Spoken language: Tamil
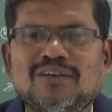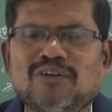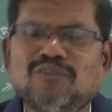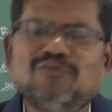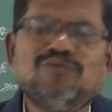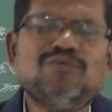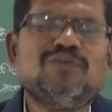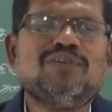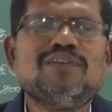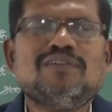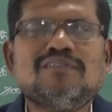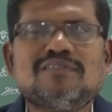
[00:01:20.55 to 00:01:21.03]

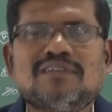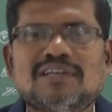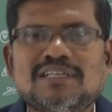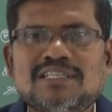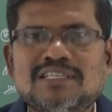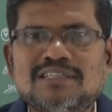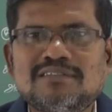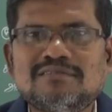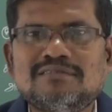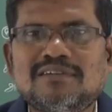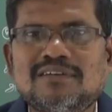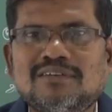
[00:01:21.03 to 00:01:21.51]
எவ்வளோ
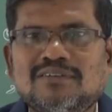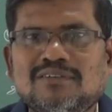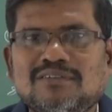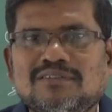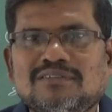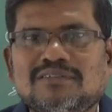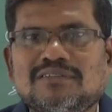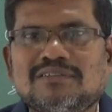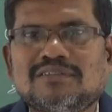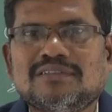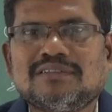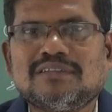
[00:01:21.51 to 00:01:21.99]
கஷ்டம்
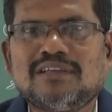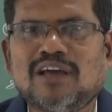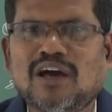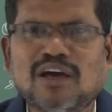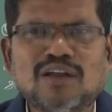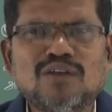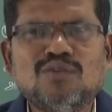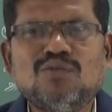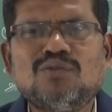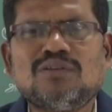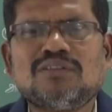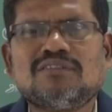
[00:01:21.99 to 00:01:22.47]
வரட்டும்
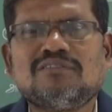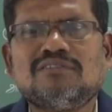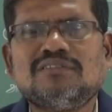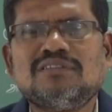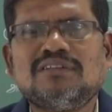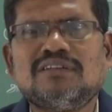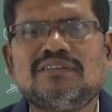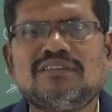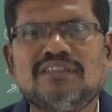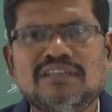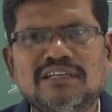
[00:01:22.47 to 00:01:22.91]
யாரோ ஒருத்தன் வந்து